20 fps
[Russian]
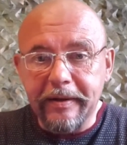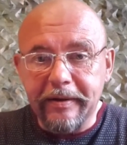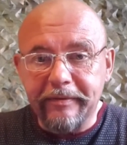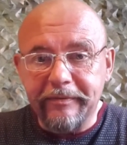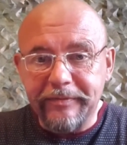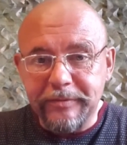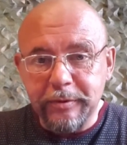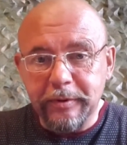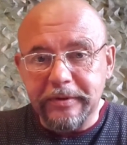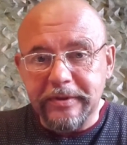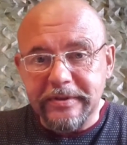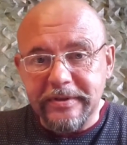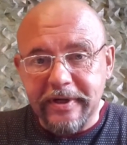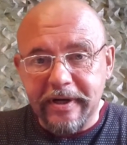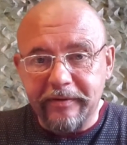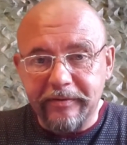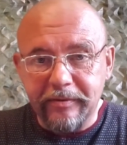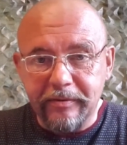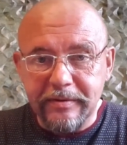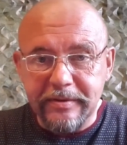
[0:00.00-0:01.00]
э, все это
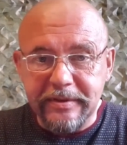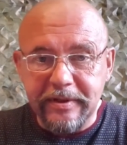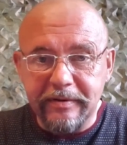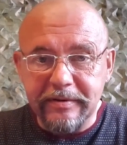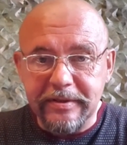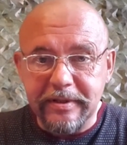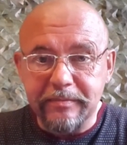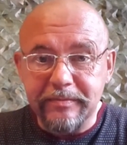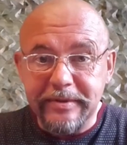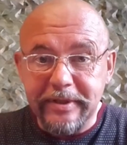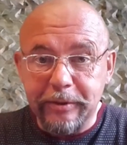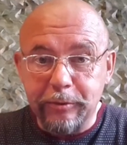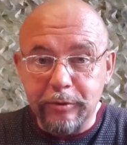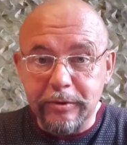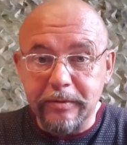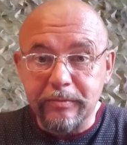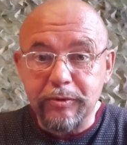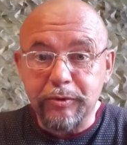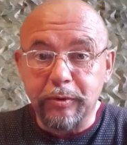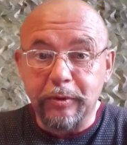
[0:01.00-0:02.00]
сравнивать с Советским
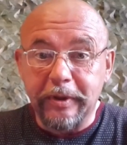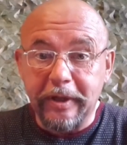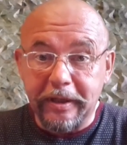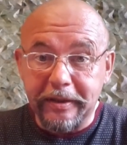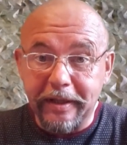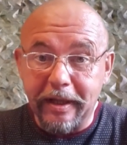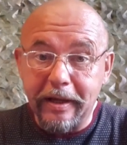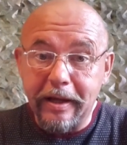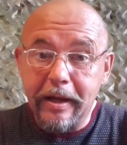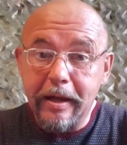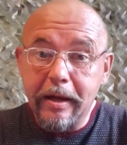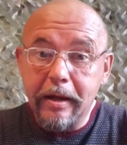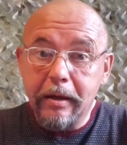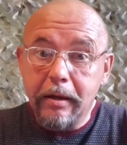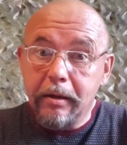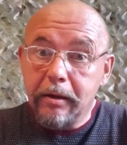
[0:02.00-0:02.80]
Союзом, что тогда,